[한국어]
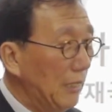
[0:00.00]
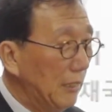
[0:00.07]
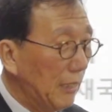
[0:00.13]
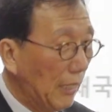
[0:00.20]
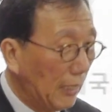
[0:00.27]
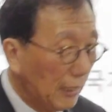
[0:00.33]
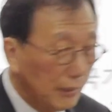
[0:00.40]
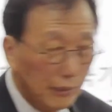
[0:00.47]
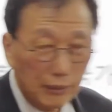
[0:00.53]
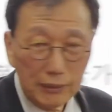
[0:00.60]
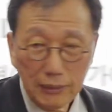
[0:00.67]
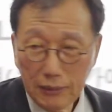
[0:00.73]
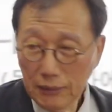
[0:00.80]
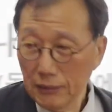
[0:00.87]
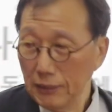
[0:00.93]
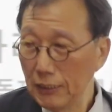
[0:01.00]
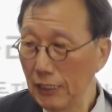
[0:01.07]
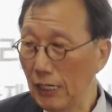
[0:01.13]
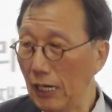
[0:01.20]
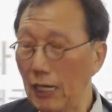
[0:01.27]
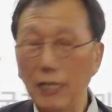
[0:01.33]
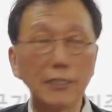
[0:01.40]
대단히
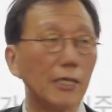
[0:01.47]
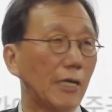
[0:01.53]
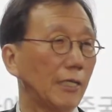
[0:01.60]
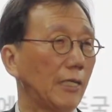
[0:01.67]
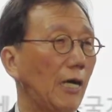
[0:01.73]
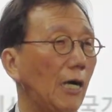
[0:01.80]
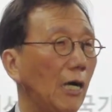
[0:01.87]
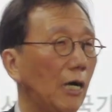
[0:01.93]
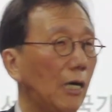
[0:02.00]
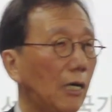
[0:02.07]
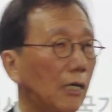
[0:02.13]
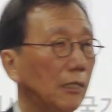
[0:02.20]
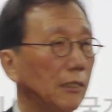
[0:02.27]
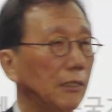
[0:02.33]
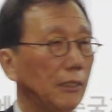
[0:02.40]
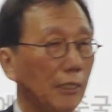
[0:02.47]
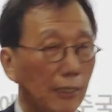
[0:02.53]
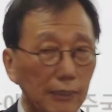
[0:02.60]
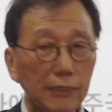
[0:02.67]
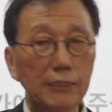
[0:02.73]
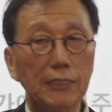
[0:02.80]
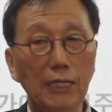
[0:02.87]
심각한 나라다.
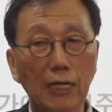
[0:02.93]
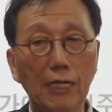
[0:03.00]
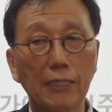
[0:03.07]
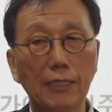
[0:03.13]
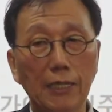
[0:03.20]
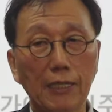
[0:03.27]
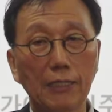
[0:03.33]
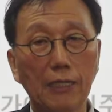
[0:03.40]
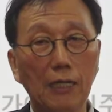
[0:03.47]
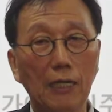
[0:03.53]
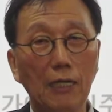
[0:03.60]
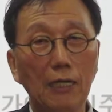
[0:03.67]
대단히 심각한 나라다.